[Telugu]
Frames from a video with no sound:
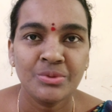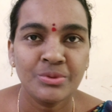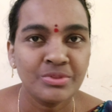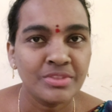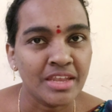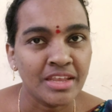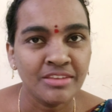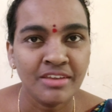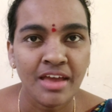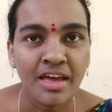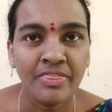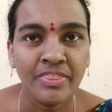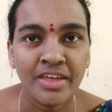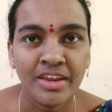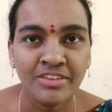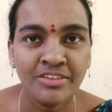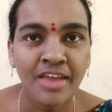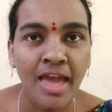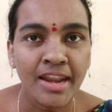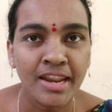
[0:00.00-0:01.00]
సో తన
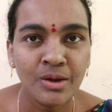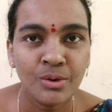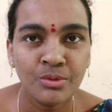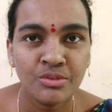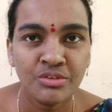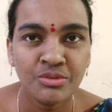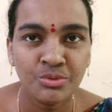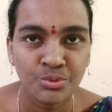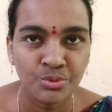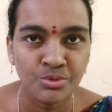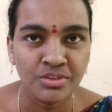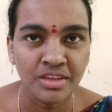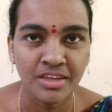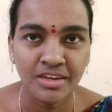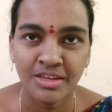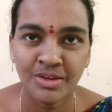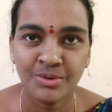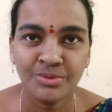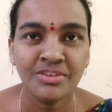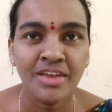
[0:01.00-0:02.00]
తన ఛానల్ నుంచి
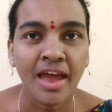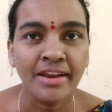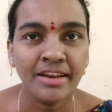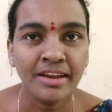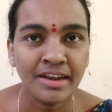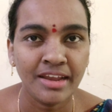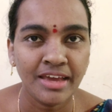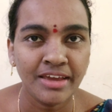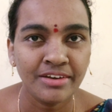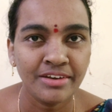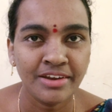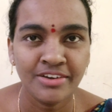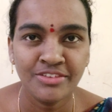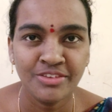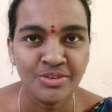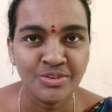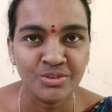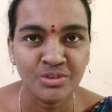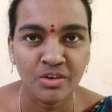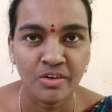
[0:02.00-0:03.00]
చూసే నేను ఛానల్ ఎలా
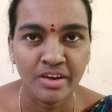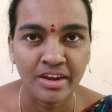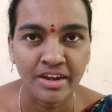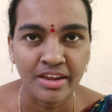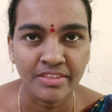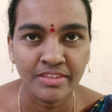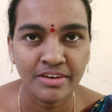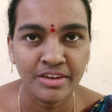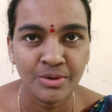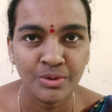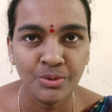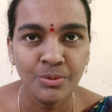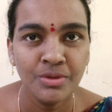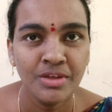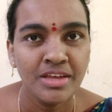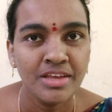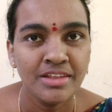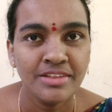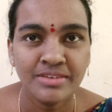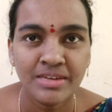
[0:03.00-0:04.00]
క్రియేట్ చేసుకోవాలి అనేది నేను
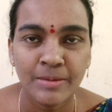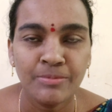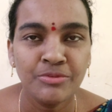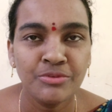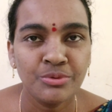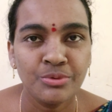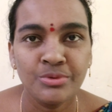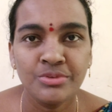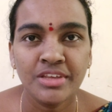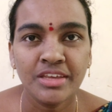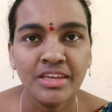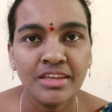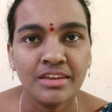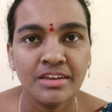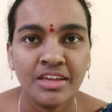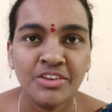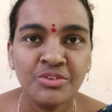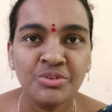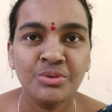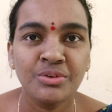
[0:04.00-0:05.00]
స్టెప్స్ చూసి
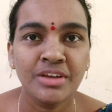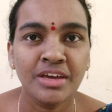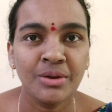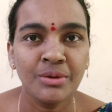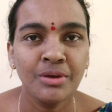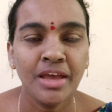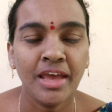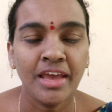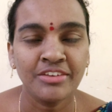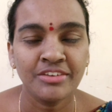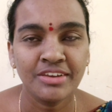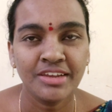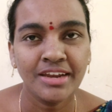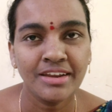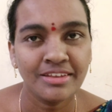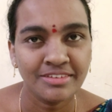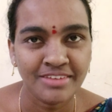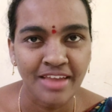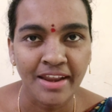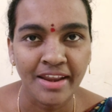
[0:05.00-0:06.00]
నేర్చుకున్నాను
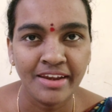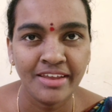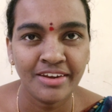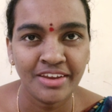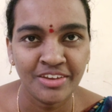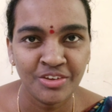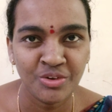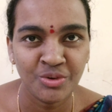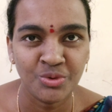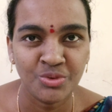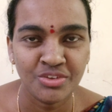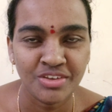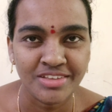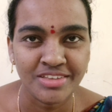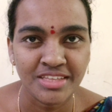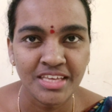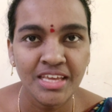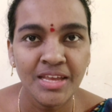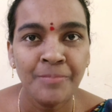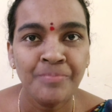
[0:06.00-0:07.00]
యాక్చువల్గా నా ఛానల్ క్రియేషన్
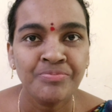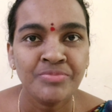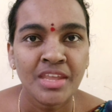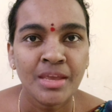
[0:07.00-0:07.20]
వచ్చేసి